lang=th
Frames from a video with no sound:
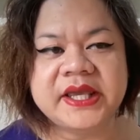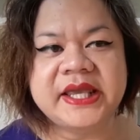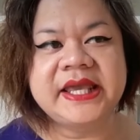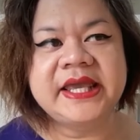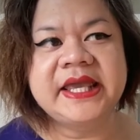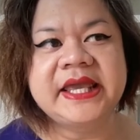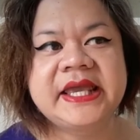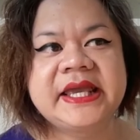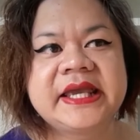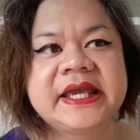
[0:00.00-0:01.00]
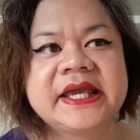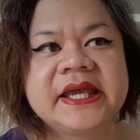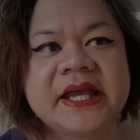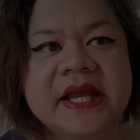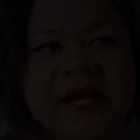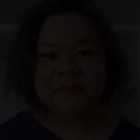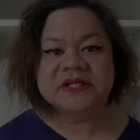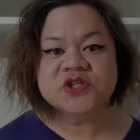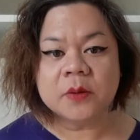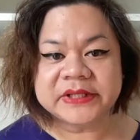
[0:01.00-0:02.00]
เองมัน
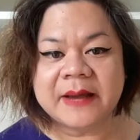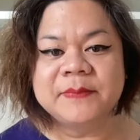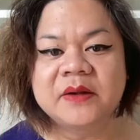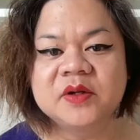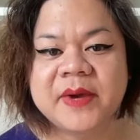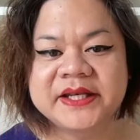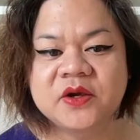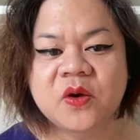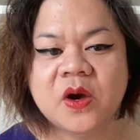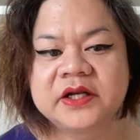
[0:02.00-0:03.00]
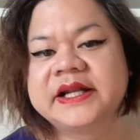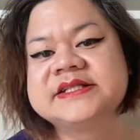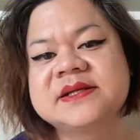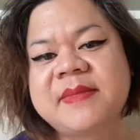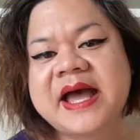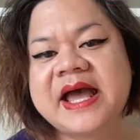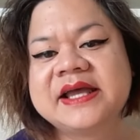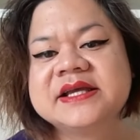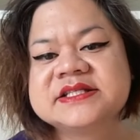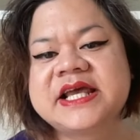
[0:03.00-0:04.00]
ชอบธรรมแล้วหรือไม่ที่องค์กรเหล่านั้นจะมา
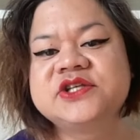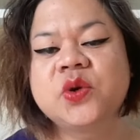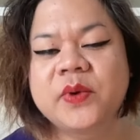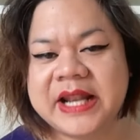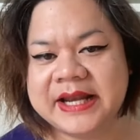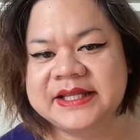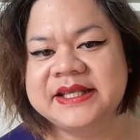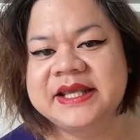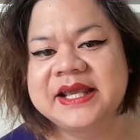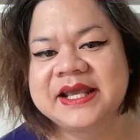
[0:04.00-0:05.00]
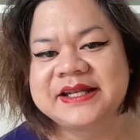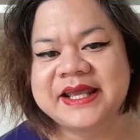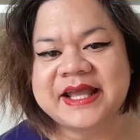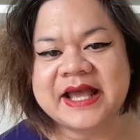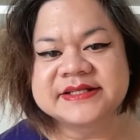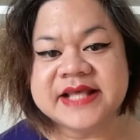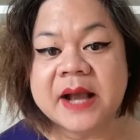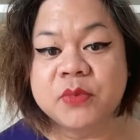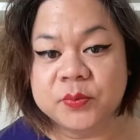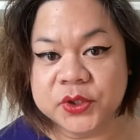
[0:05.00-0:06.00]
ใช้ช่วงเวลานี้ในการสร้าง
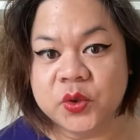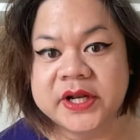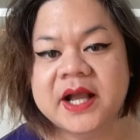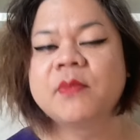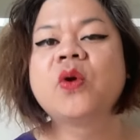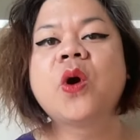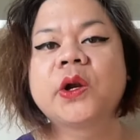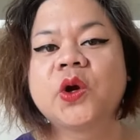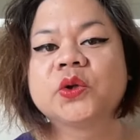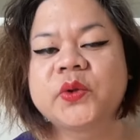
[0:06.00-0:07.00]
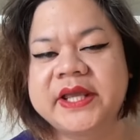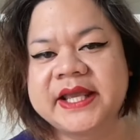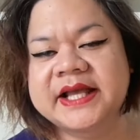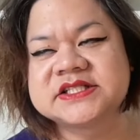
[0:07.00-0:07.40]
ผลประโยชน์ให้กับองค์กรของตัวเอง